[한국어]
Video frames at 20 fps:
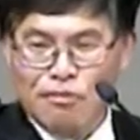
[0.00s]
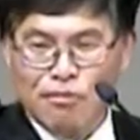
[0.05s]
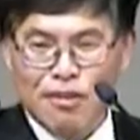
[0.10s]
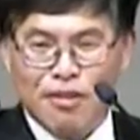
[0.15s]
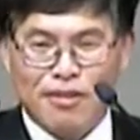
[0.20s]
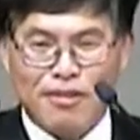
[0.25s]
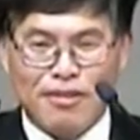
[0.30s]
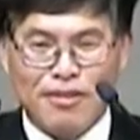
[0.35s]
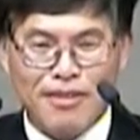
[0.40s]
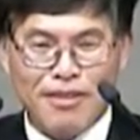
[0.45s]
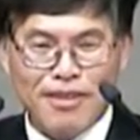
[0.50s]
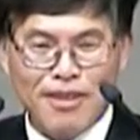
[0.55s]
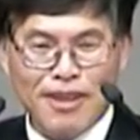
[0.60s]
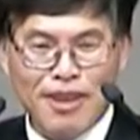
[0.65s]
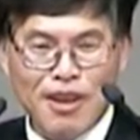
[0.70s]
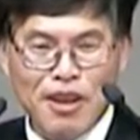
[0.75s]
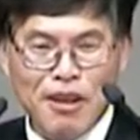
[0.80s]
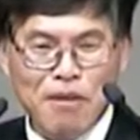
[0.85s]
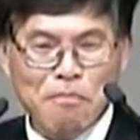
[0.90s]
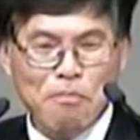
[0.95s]
구겨지는 거
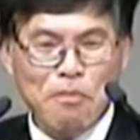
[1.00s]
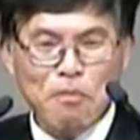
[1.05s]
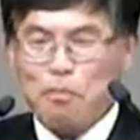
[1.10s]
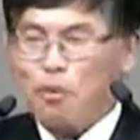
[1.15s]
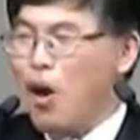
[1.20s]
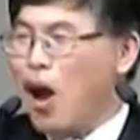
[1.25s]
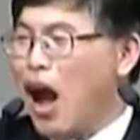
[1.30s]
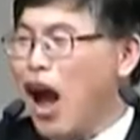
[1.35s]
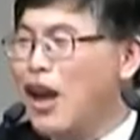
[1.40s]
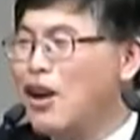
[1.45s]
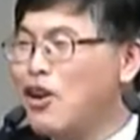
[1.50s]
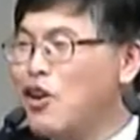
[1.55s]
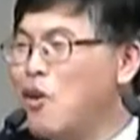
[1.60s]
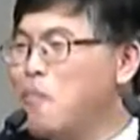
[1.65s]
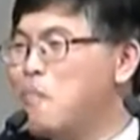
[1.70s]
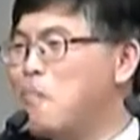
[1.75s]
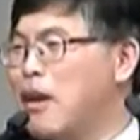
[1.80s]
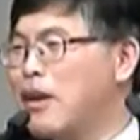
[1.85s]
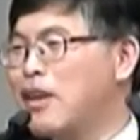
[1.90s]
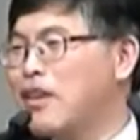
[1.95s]
뭐, 뭐 하는
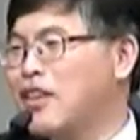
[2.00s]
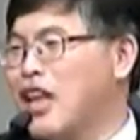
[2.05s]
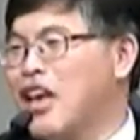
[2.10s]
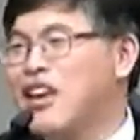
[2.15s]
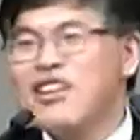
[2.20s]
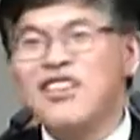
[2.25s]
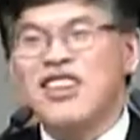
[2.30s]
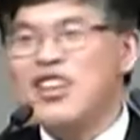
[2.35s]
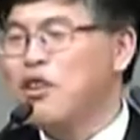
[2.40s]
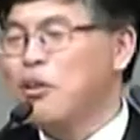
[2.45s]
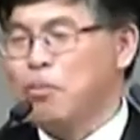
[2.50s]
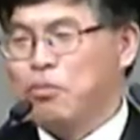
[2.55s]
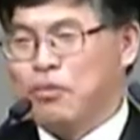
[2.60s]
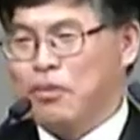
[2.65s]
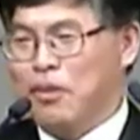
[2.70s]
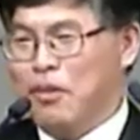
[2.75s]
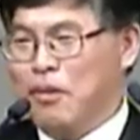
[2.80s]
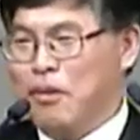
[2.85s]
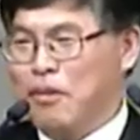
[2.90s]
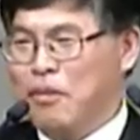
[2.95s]
것마다 되는 일이
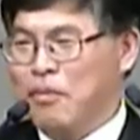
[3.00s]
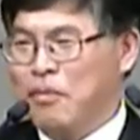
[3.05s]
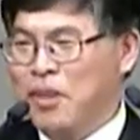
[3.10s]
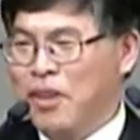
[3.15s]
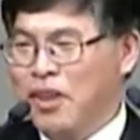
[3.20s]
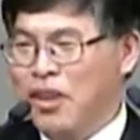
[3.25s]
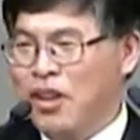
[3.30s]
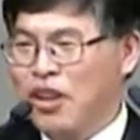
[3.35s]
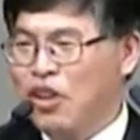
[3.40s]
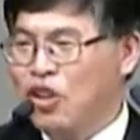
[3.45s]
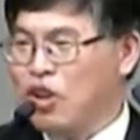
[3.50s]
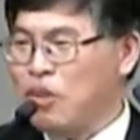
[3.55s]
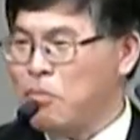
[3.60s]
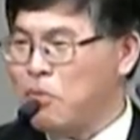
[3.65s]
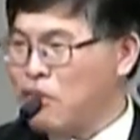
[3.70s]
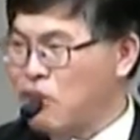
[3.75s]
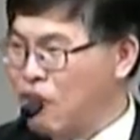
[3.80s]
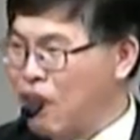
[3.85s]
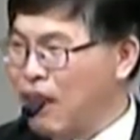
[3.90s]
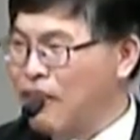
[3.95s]
없어요.
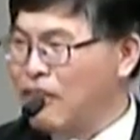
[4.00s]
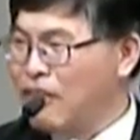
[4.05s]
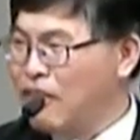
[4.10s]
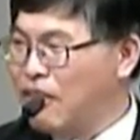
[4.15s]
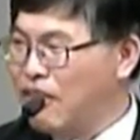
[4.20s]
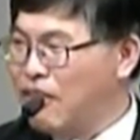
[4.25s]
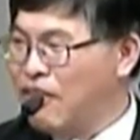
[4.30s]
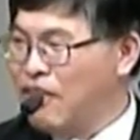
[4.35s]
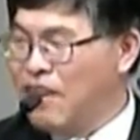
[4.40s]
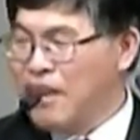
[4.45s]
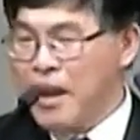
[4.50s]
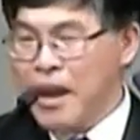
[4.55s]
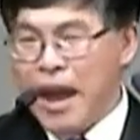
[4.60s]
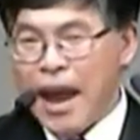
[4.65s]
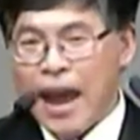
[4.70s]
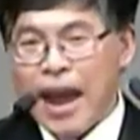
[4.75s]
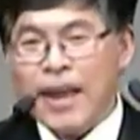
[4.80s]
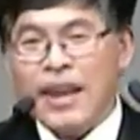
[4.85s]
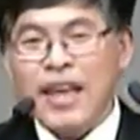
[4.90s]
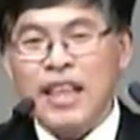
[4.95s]
여러분 그거 아세요?
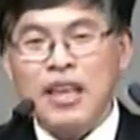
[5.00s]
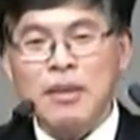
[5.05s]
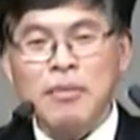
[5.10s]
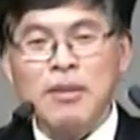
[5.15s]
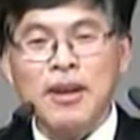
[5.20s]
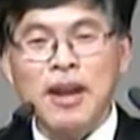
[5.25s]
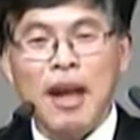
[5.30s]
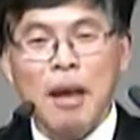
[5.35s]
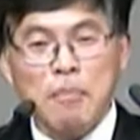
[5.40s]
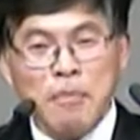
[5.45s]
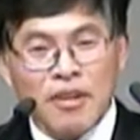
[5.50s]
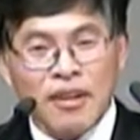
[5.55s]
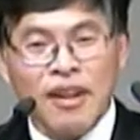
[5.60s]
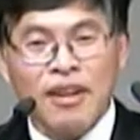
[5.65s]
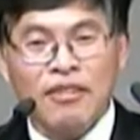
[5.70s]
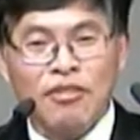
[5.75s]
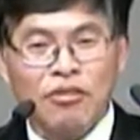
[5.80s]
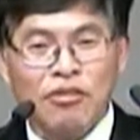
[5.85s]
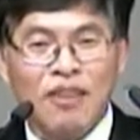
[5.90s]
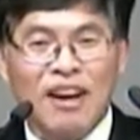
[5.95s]
하나님 이을 하면
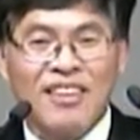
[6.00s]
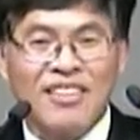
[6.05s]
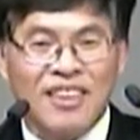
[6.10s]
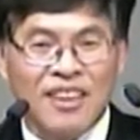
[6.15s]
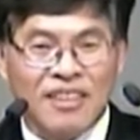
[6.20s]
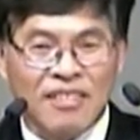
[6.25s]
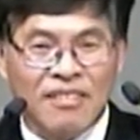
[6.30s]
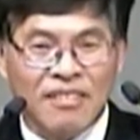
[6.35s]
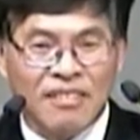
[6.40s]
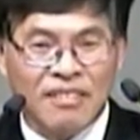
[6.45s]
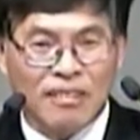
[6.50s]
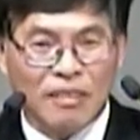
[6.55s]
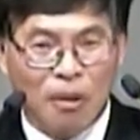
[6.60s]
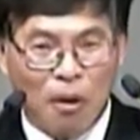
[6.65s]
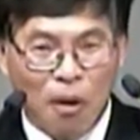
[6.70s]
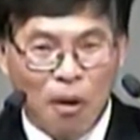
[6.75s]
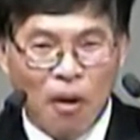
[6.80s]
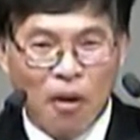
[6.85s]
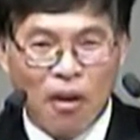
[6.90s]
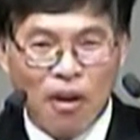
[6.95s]
할수록 안 되는
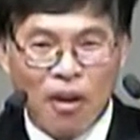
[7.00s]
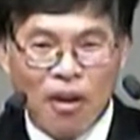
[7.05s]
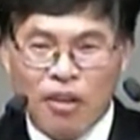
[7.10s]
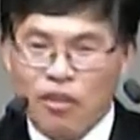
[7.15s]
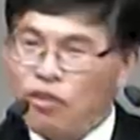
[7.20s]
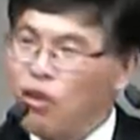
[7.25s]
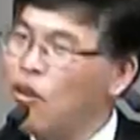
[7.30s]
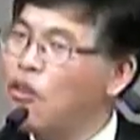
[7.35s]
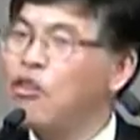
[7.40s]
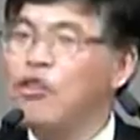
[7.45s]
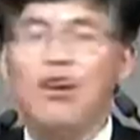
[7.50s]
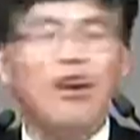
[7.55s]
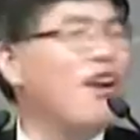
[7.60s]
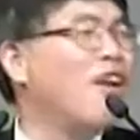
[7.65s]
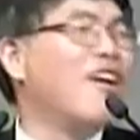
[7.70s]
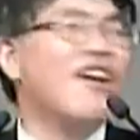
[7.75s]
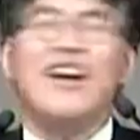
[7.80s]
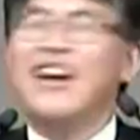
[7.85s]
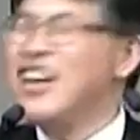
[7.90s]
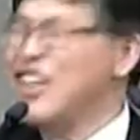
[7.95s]
거? 저
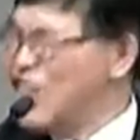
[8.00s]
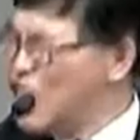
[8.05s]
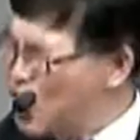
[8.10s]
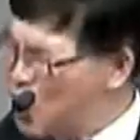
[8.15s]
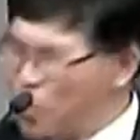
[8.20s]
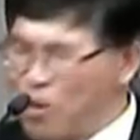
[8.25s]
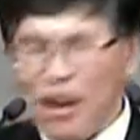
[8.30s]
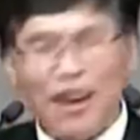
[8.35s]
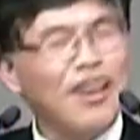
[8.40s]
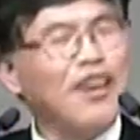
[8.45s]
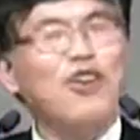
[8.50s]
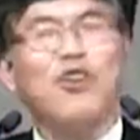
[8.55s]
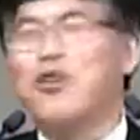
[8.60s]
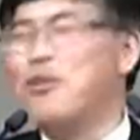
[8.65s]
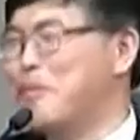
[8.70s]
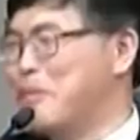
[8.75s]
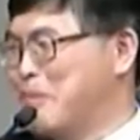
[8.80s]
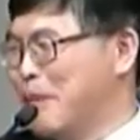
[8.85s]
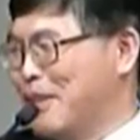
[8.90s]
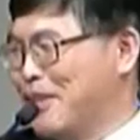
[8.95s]
그거 이골나게
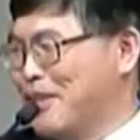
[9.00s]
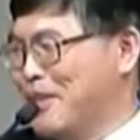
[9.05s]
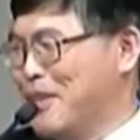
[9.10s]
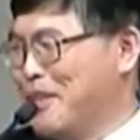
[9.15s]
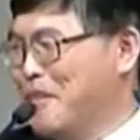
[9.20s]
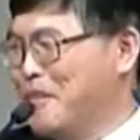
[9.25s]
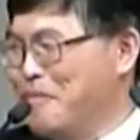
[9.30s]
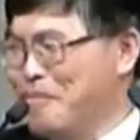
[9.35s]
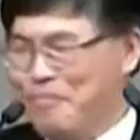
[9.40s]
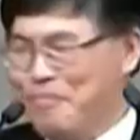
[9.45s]
경험해 봤어요.